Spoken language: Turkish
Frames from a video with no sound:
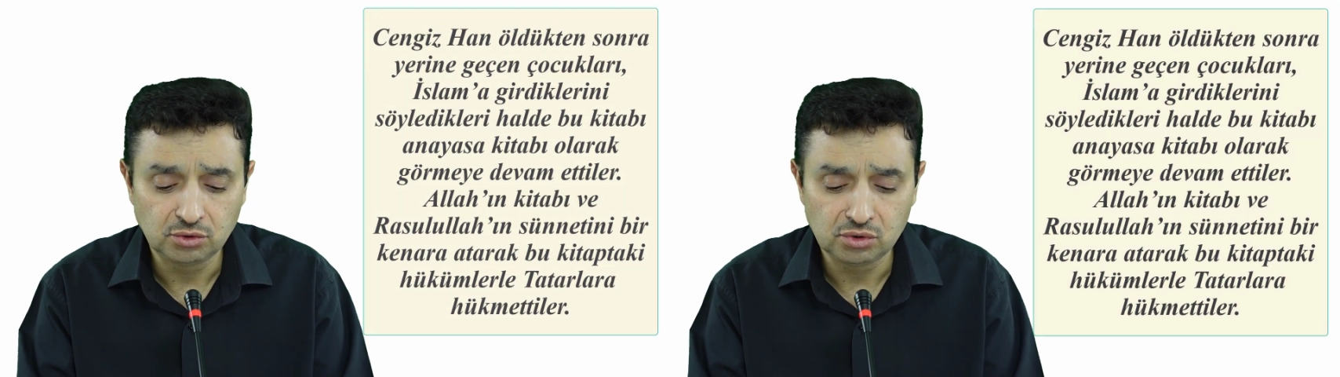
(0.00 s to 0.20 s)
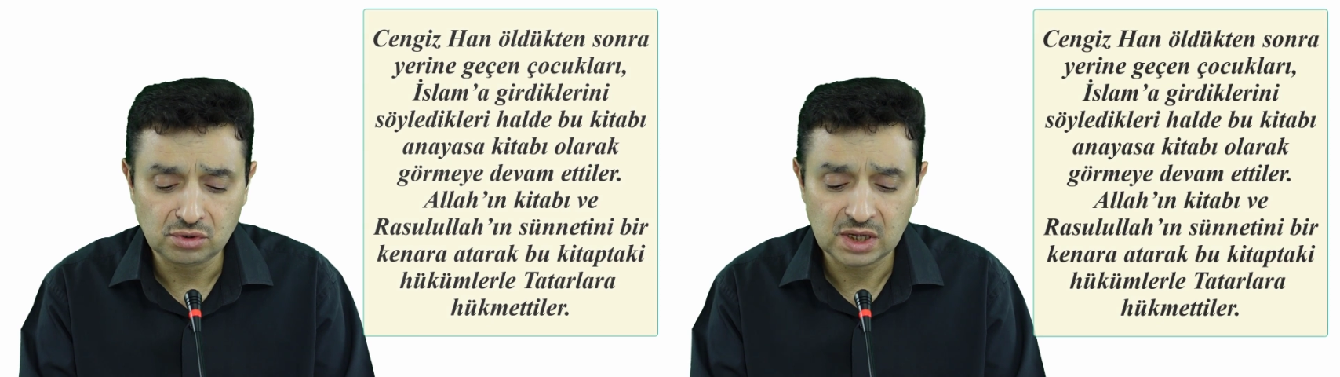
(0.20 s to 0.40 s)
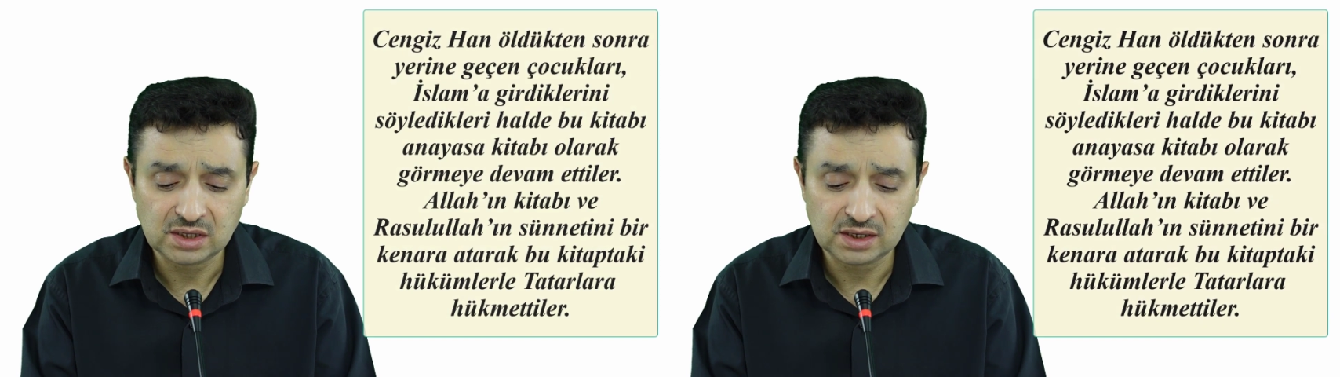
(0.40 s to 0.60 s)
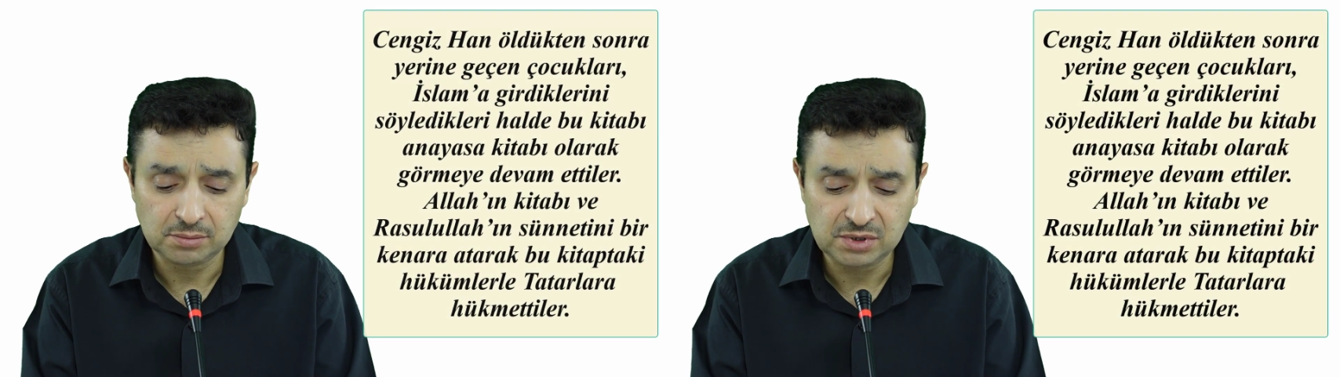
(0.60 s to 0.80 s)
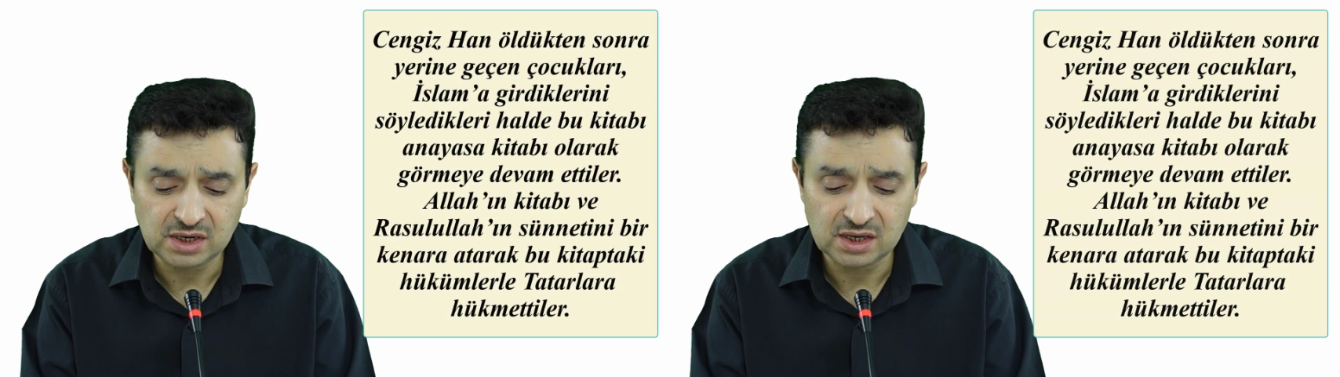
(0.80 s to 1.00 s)

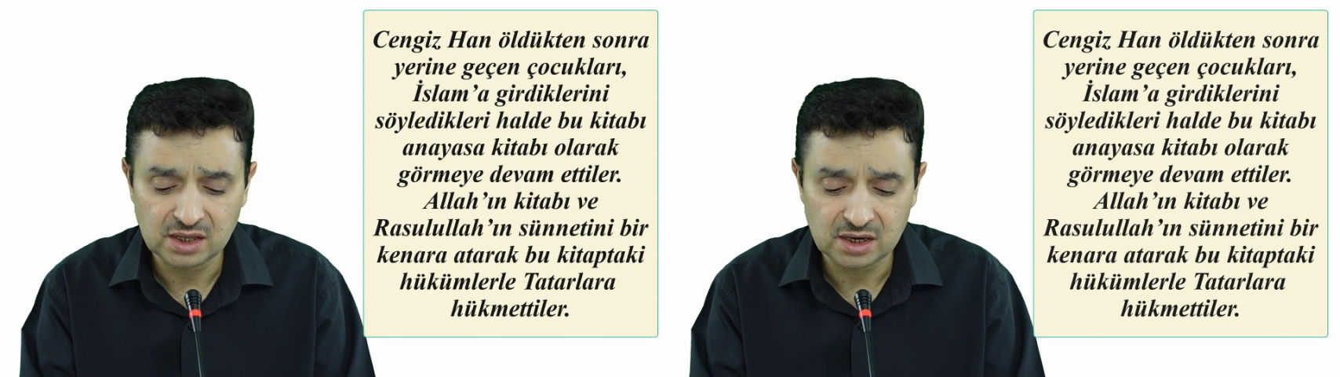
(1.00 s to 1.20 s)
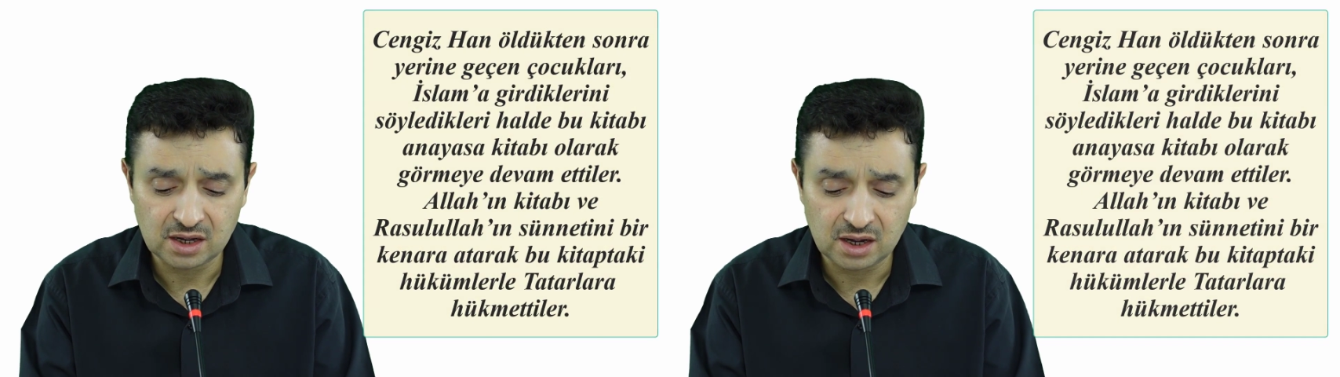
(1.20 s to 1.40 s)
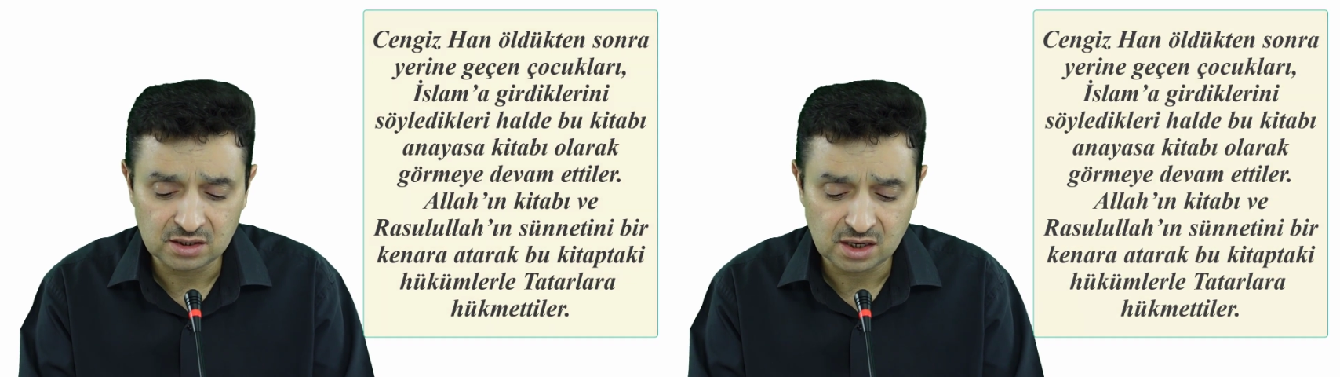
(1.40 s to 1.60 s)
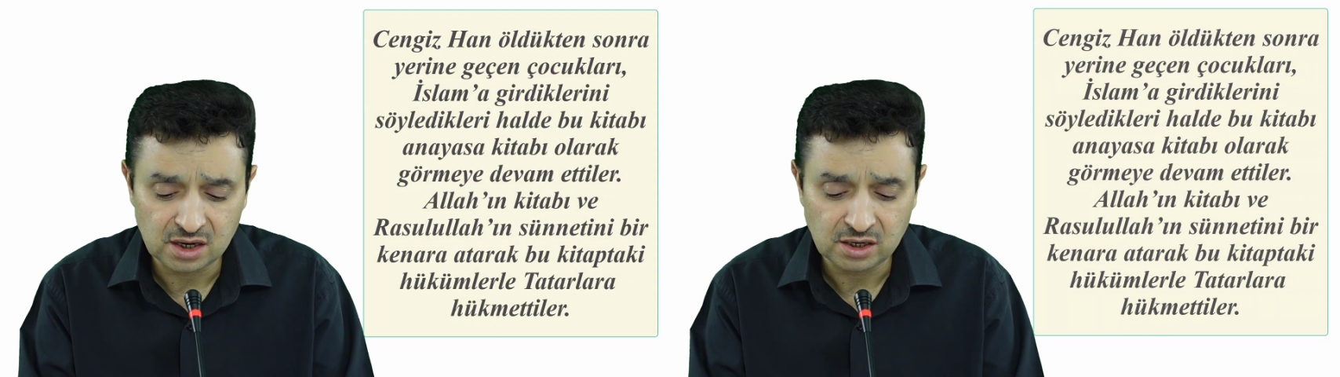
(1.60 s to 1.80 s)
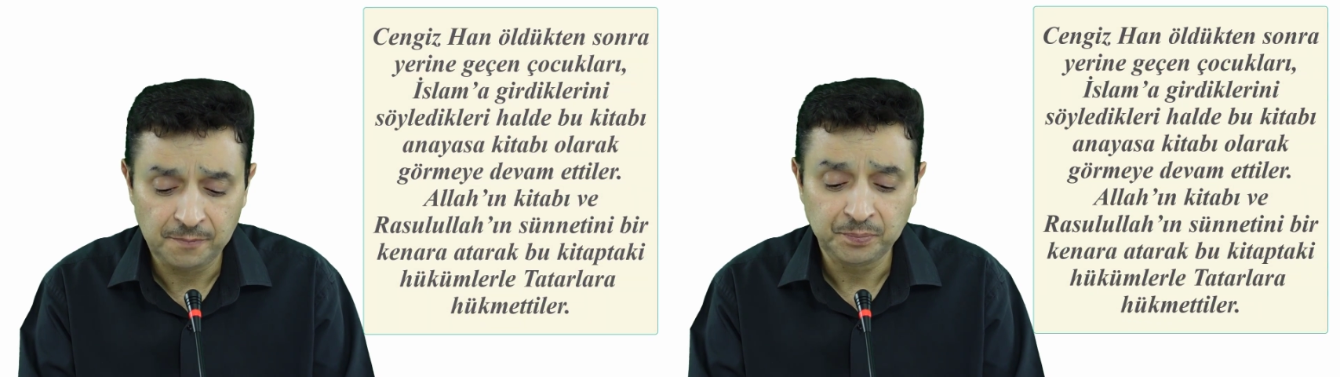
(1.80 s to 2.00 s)
sünnetini bir kenara
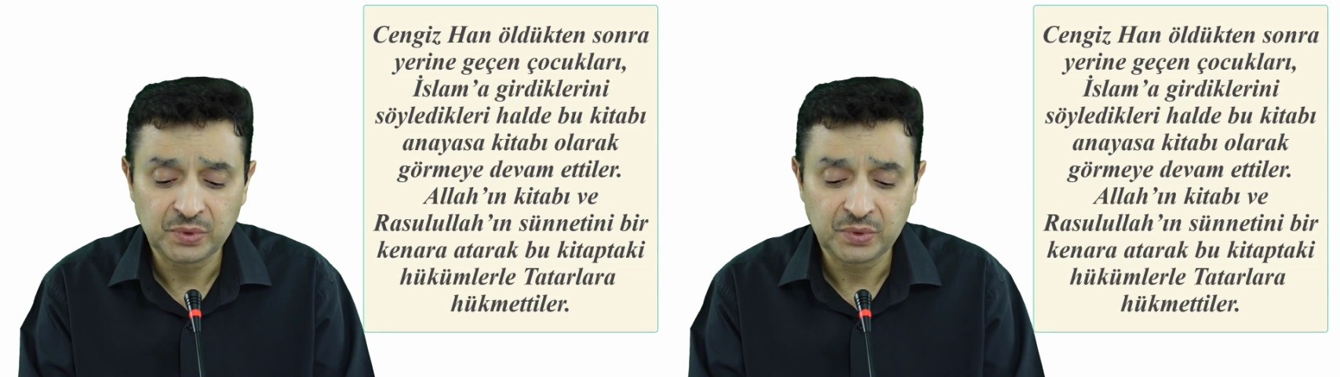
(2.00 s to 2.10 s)
atarak